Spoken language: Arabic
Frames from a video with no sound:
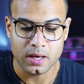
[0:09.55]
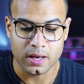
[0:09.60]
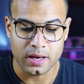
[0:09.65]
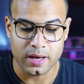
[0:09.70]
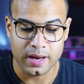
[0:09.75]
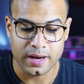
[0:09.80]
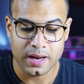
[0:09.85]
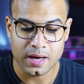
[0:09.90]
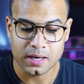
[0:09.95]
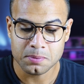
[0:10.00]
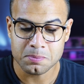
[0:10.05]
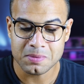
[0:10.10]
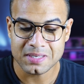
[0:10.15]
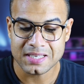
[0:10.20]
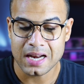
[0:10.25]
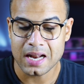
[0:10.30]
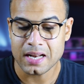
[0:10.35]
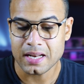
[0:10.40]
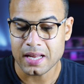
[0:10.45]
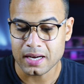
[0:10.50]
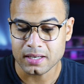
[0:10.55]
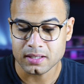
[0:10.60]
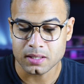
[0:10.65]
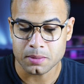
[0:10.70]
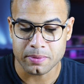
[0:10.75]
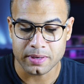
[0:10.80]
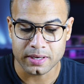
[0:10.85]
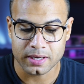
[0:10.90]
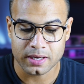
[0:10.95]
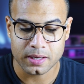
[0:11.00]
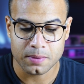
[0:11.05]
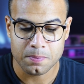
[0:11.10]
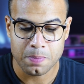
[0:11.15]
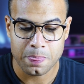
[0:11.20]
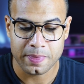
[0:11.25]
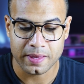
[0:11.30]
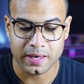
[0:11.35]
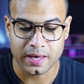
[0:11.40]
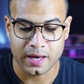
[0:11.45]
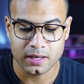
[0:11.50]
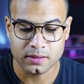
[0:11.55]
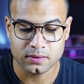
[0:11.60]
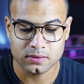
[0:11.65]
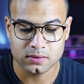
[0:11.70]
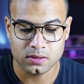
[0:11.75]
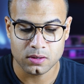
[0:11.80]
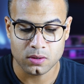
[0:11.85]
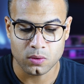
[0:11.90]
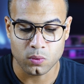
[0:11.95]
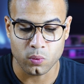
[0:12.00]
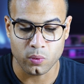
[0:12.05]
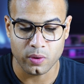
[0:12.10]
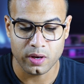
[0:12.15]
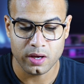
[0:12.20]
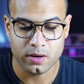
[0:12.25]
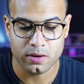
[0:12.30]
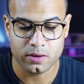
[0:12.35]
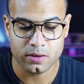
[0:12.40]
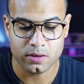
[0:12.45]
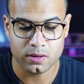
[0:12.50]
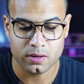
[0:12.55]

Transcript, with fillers: يعني هك مثلا هكتب هنا cat wear